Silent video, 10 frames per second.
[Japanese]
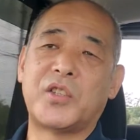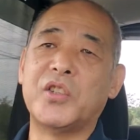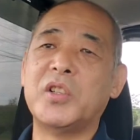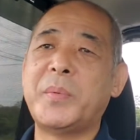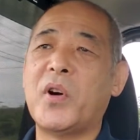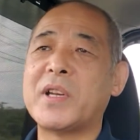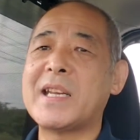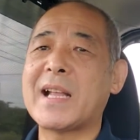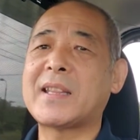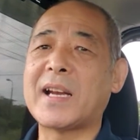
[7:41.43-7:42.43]
急病
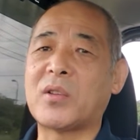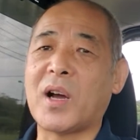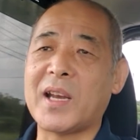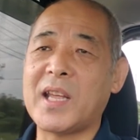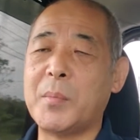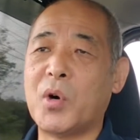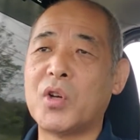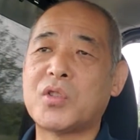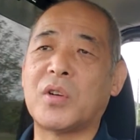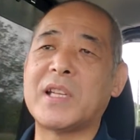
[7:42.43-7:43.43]
になったりとかね
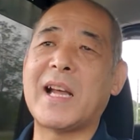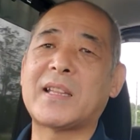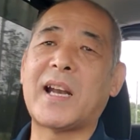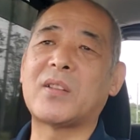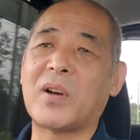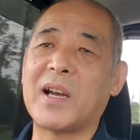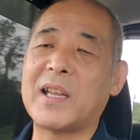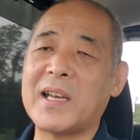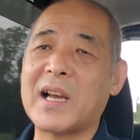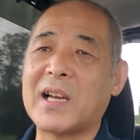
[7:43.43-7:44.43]
盲腸になったりとか
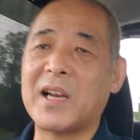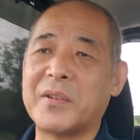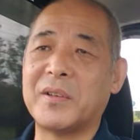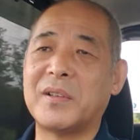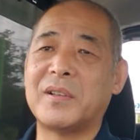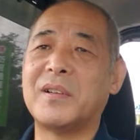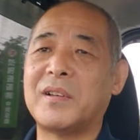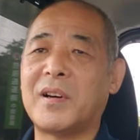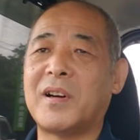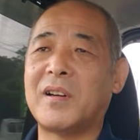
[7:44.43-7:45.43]
ねなんかあ
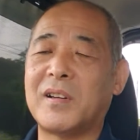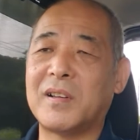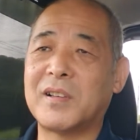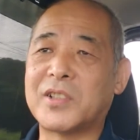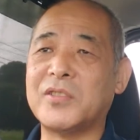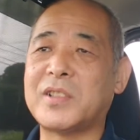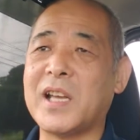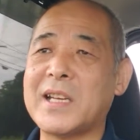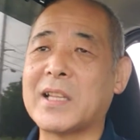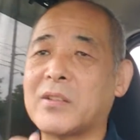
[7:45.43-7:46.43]
のー、急
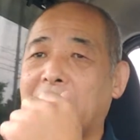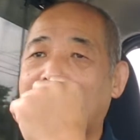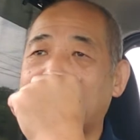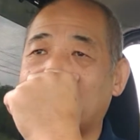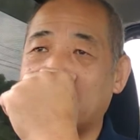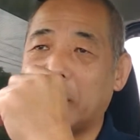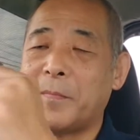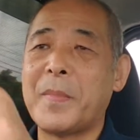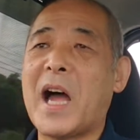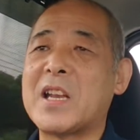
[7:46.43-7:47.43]
性なんとかかんとかと
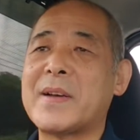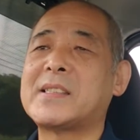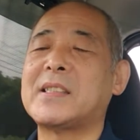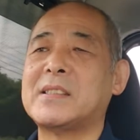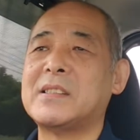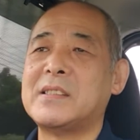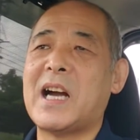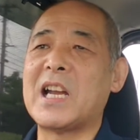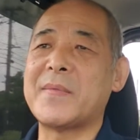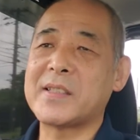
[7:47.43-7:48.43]
あります
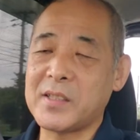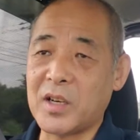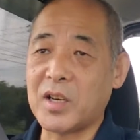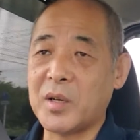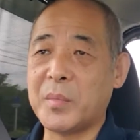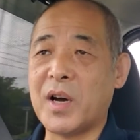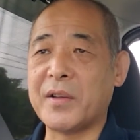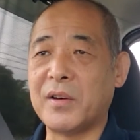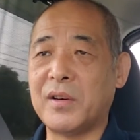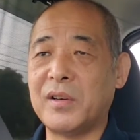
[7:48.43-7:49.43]
ありますよもう
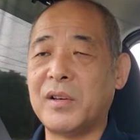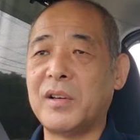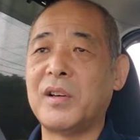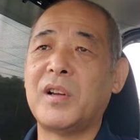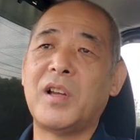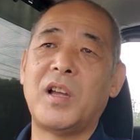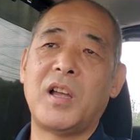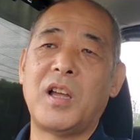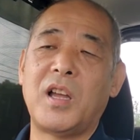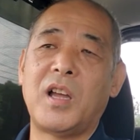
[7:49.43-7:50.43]
あ
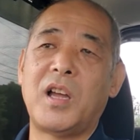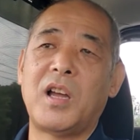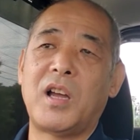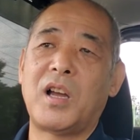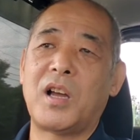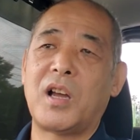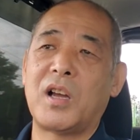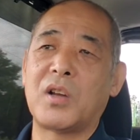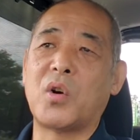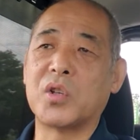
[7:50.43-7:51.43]

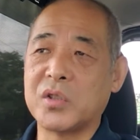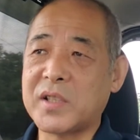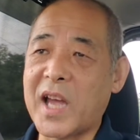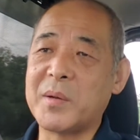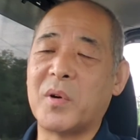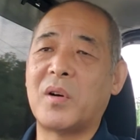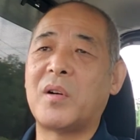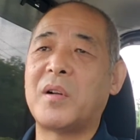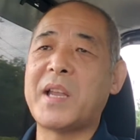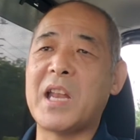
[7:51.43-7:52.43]
のー、50代にも
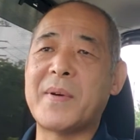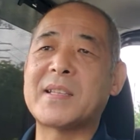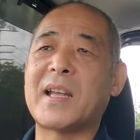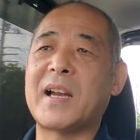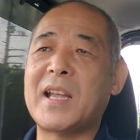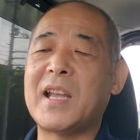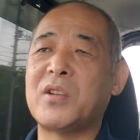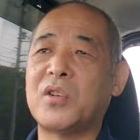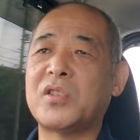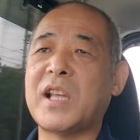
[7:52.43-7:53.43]
なりますからね
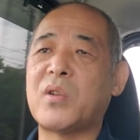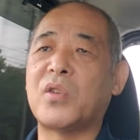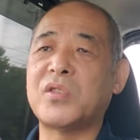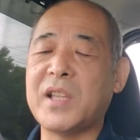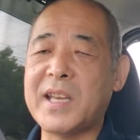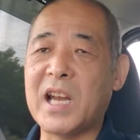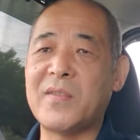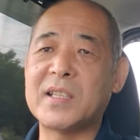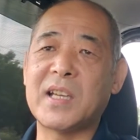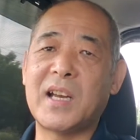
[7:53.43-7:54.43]
40代50代にな
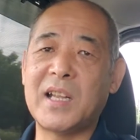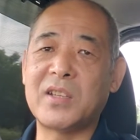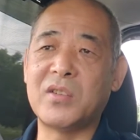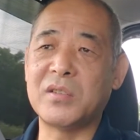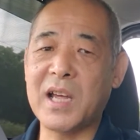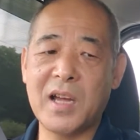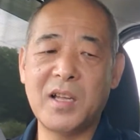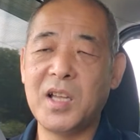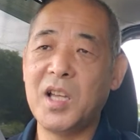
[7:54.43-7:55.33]
りますからね急な